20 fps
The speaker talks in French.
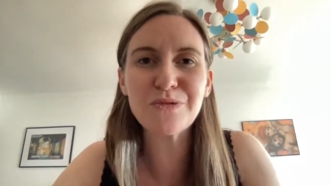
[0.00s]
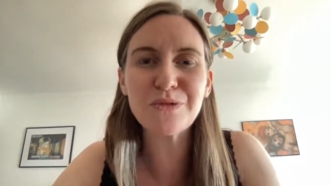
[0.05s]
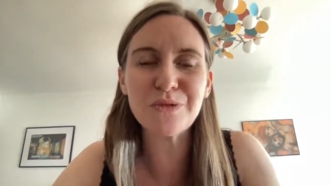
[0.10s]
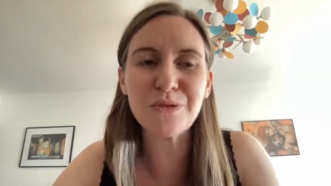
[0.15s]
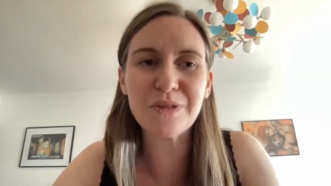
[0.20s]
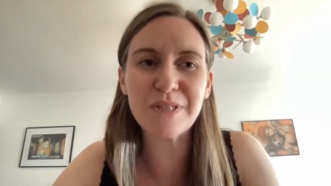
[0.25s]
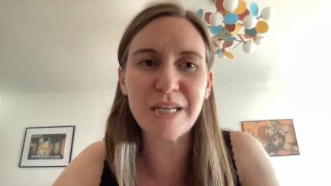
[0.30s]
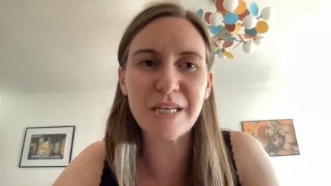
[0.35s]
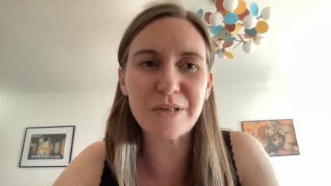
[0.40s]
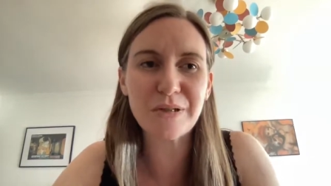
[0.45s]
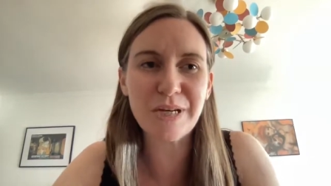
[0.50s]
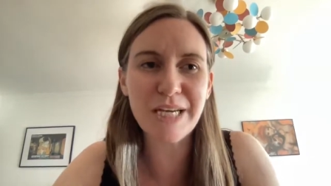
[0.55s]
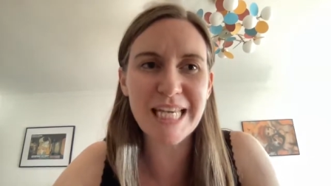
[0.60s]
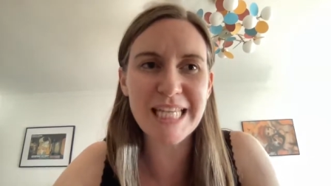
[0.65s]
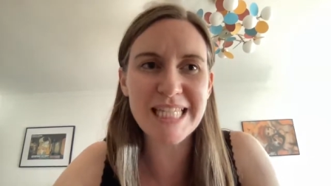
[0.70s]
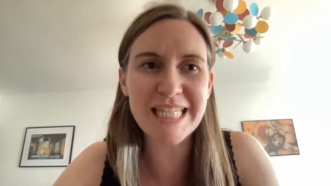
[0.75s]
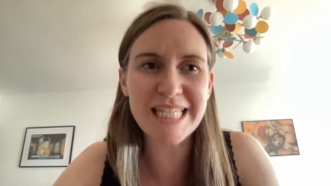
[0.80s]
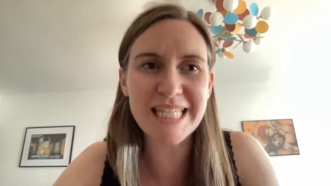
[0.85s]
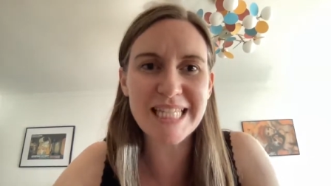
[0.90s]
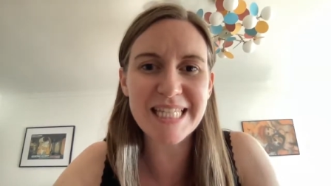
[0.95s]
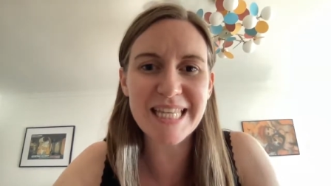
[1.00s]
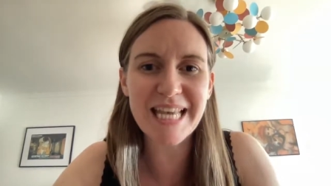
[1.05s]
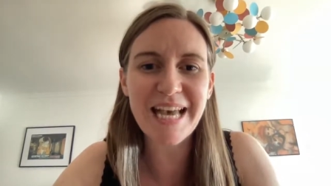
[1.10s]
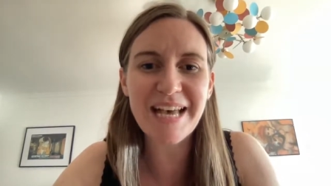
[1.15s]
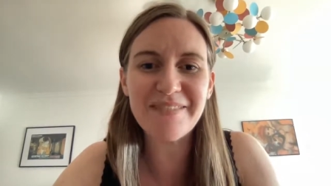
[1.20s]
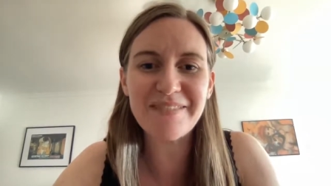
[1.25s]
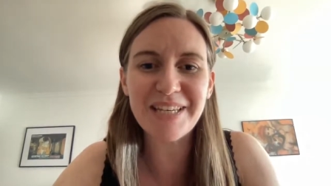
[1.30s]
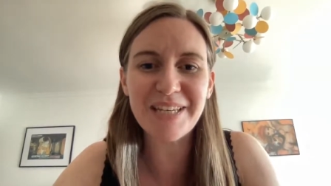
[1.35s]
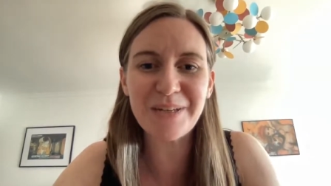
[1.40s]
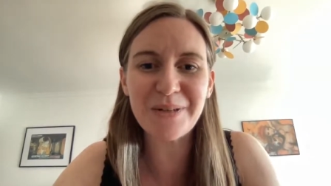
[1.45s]
Je suis en train d'organiser ça
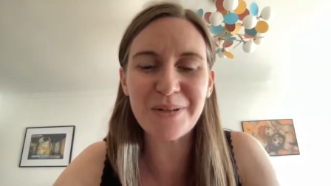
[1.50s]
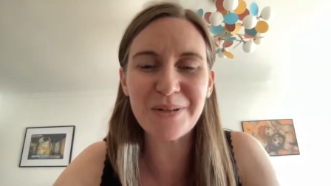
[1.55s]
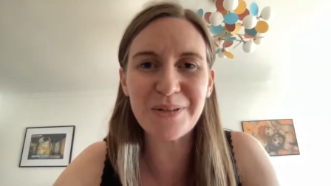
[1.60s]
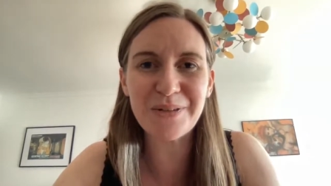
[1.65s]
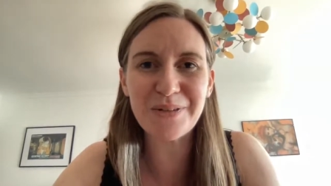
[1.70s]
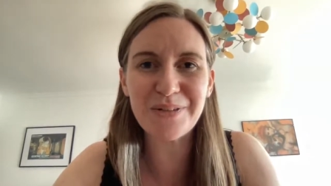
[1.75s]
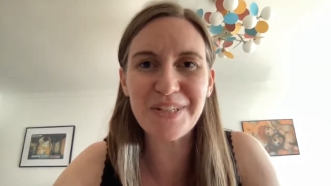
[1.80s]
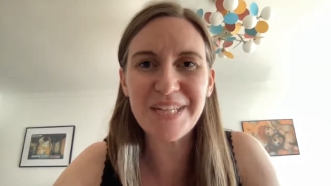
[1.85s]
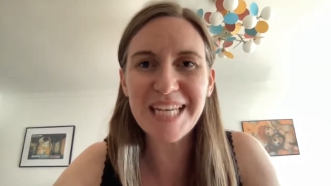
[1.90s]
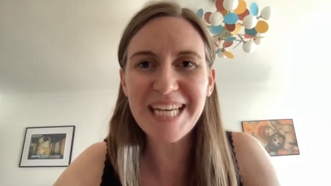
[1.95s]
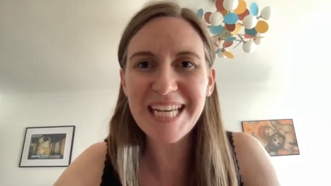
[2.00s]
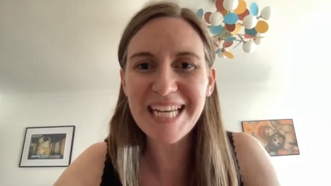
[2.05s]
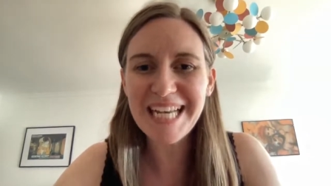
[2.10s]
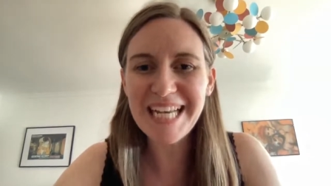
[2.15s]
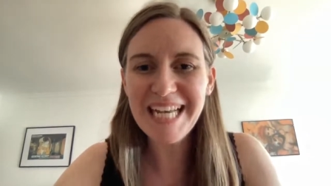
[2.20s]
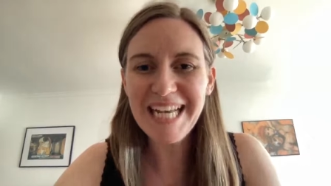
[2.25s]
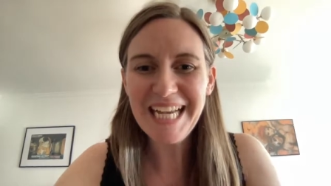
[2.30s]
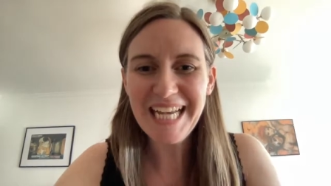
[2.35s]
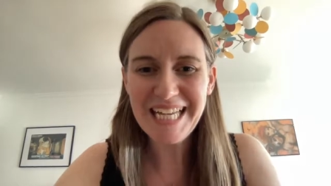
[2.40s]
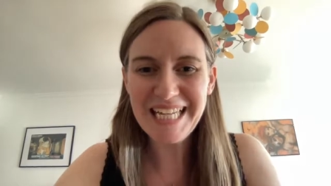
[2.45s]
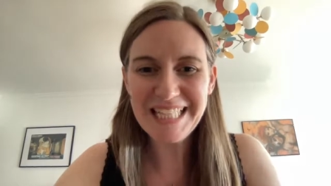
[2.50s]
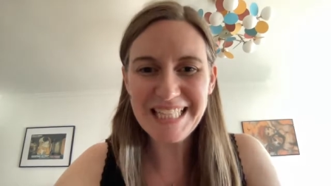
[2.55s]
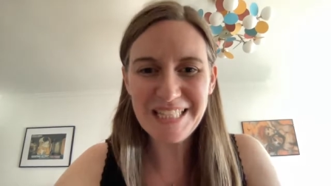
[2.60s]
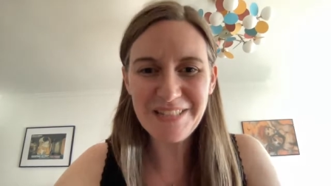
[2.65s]
avec les